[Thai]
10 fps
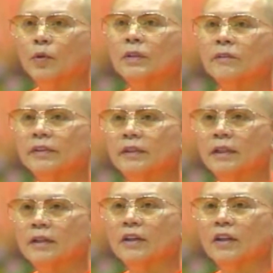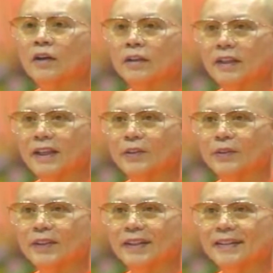พุทธวิธีคลองใจ
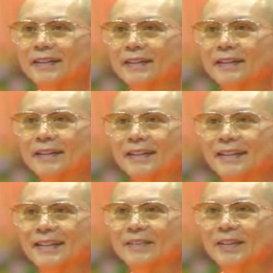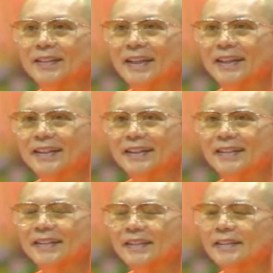คน นี่ไหมจ๊ะ
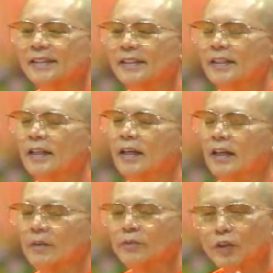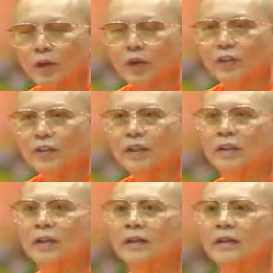คำว่าคน
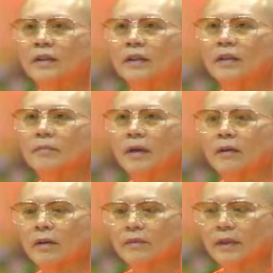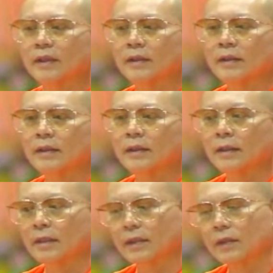เนี่ยหมายความว่า
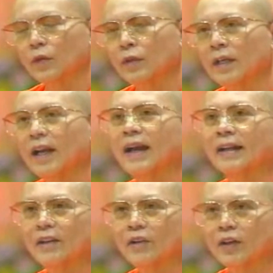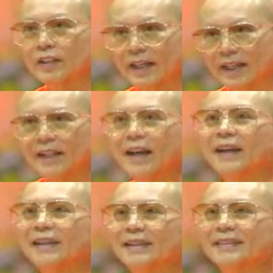คนข้างเราก็ใช้
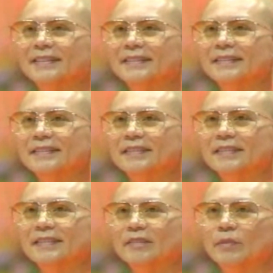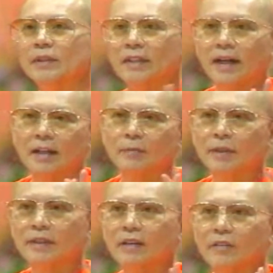ได้ นี่มีทาน
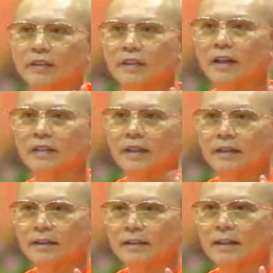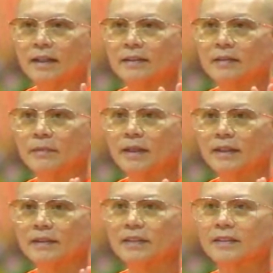วิยะวจาตะ จริยาสมา
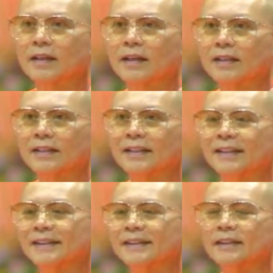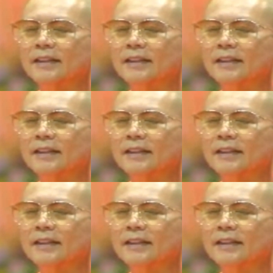นัตตาเนี่ย